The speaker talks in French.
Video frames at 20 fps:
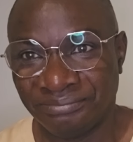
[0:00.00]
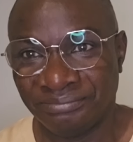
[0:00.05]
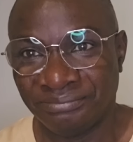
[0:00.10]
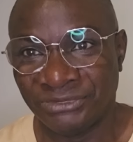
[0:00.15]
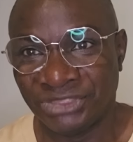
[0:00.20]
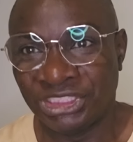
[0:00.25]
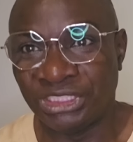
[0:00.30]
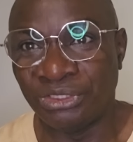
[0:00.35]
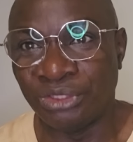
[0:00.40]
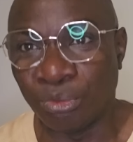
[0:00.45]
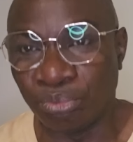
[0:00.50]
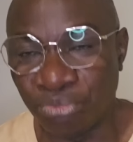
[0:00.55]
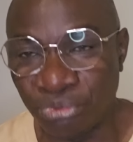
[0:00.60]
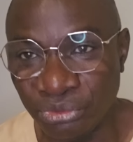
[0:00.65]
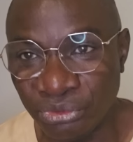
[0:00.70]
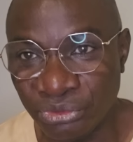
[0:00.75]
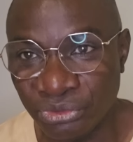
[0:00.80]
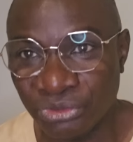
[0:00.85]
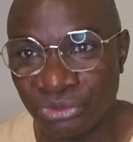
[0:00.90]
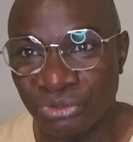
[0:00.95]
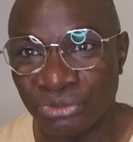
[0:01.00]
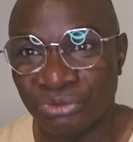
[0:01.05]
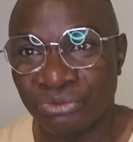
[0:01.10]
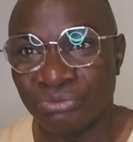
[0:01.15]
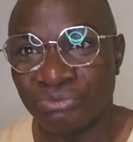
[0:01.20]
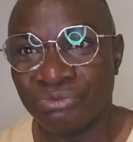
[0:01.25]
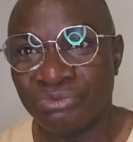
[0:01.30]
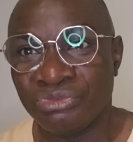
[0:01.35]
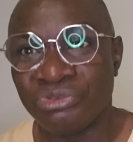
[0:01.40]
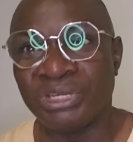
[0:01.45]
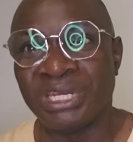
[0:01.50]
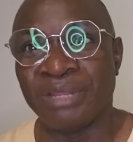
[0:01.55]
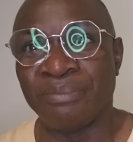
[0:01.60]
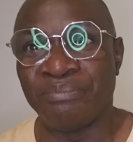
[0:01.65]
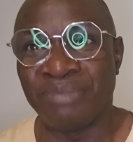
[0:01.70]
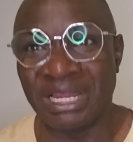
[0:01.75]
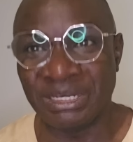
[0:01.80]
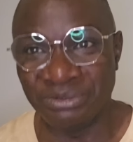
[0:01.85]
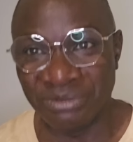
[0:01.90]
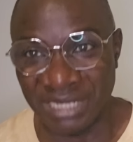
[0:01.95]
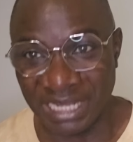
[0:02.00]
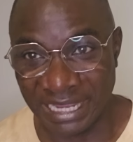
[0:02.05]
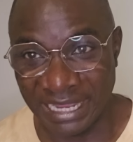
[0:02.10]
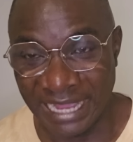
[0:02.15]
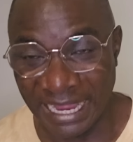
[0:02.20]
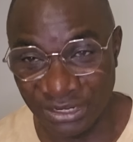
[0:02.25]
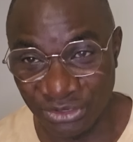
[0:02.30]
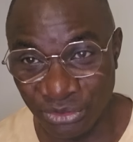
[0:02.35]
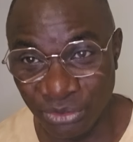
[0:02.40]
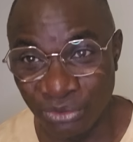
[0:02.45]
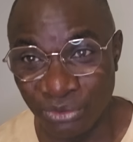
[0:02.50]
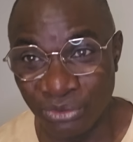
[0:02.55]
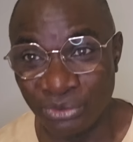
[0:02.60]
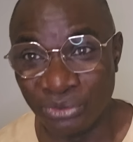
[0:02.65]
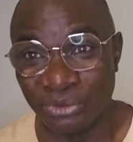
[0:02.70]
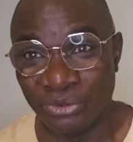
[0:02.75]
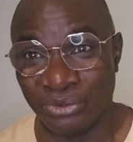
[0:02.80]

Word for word: Sinon plus, ce n'est pas du gâteau,